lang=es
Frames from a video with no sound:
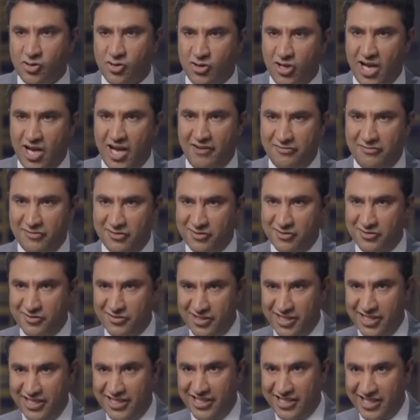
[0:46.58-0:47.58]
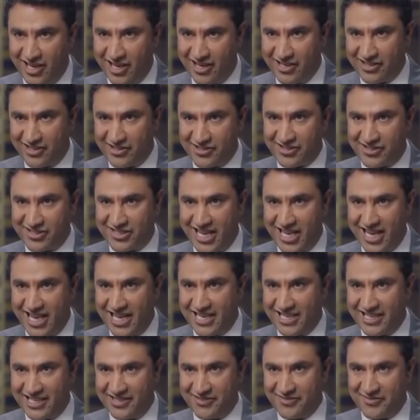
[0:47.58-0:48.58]
Así que debes entender bien hacia dónde
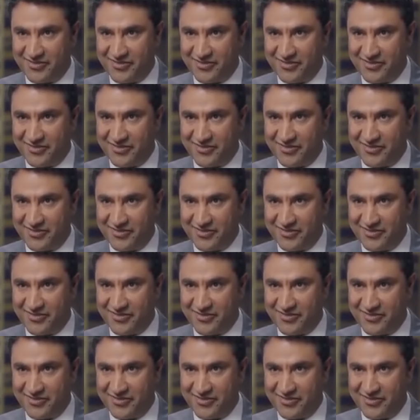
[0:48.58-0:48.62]
va